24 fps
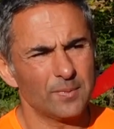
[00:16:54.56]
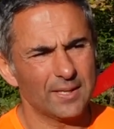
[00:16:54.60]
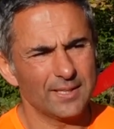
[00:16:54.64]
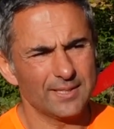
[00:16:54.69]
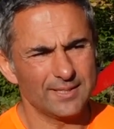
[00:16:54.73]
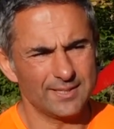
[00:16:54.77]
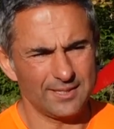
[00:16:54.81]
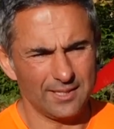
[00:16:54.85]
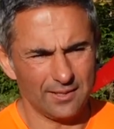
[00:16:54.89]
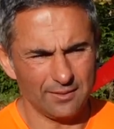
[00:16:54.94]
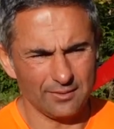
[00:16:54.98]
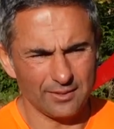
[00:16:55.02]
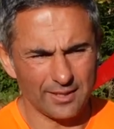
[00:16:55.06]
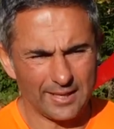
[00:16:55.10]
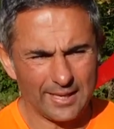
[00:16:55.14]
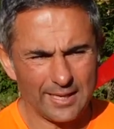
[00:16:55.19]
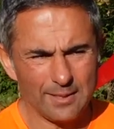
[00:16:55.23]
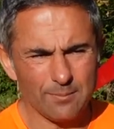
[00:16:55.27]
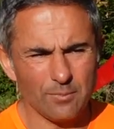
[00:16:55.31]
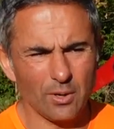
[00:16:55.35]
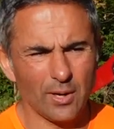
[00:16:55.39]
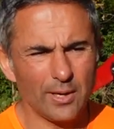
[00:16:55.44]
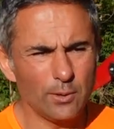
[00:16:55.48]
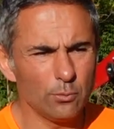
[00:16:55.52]
c'est
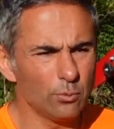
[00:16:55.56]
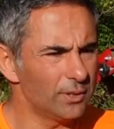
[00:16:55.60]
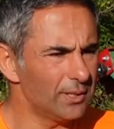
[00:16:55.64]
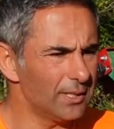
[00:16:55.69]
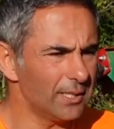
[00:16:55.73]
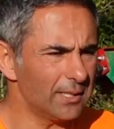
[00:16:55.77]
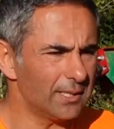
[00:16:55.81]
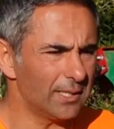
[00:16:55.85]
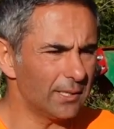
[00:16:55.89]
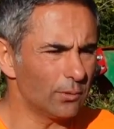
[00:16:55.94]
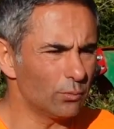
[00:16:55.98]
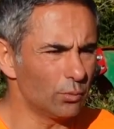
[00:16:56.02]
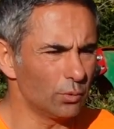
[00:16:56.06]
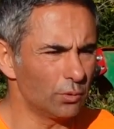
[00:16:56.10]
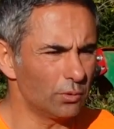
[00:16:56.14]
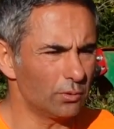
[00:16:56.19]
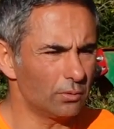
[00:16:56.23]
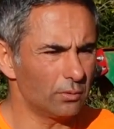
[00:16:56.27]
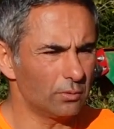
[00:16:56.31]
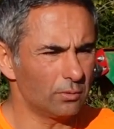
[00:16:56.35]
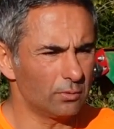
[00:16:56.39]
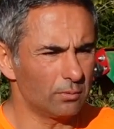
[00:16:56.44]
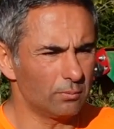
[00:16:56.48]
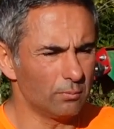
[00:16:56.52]
vraiment un outil qui coûte,
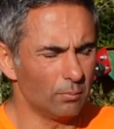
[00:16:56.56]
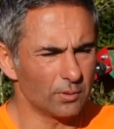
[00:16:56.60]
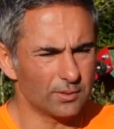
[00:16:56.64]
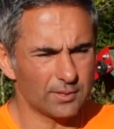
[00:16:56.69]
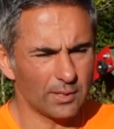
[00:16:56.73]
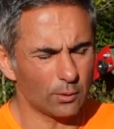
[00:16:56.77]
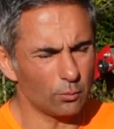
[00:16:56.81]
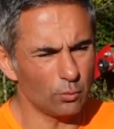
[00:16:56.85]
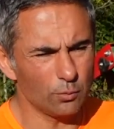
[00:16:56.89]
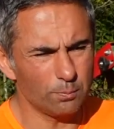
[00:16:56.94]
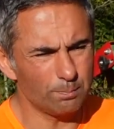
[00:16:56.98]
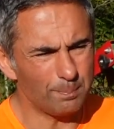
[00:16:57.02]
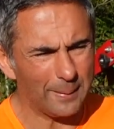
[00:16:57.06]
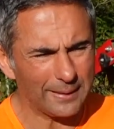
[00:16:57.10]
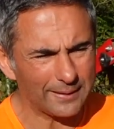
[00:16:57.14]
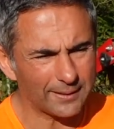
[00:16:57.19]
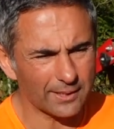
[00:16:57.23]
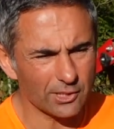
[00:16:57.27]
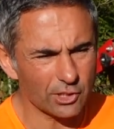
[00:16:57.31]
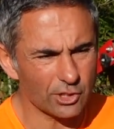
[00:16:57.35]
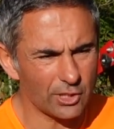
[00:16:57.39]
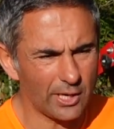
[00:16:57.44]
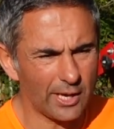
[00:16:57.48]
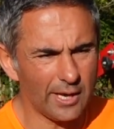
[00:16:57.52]
ça coûte pas
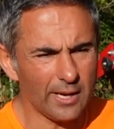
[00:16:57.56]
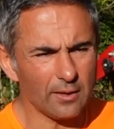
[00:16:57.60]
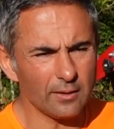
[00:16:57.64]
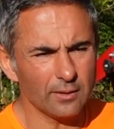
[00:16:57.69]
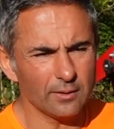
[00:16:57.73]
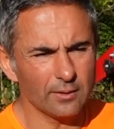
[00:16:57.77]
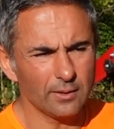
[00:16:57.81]
très cher